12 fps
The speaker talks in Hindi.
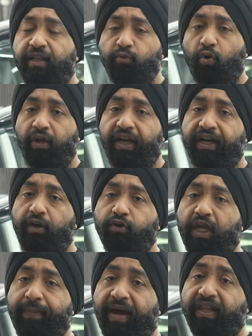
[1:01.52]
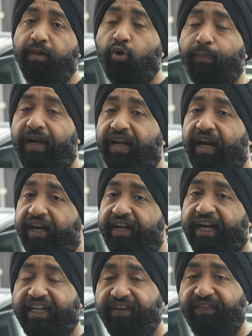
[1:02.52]
हम खोलेंगे उसके बाद हम लोग पहले गाड़ी
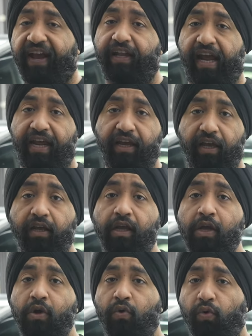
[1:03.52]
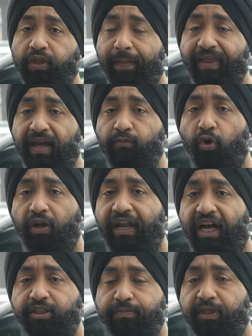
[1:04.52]
रेक्टिफाई कराएंगे उसके बाद हम लोग
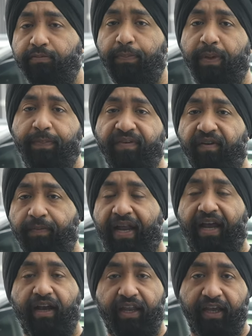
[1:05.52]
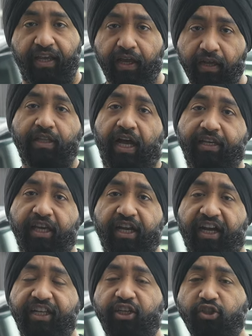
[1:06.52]
लास्ट में इसमें पी अप्लाई करेंगे ताकि
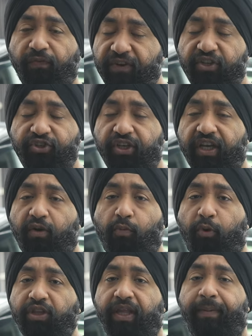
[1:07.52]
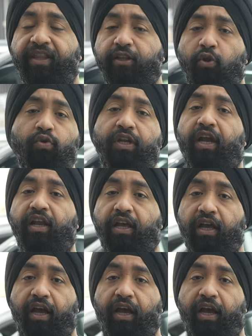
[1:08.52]
गाड़ी की जो फिनिशिंग है वो बहुत ज़बरदस्त लुक निकल के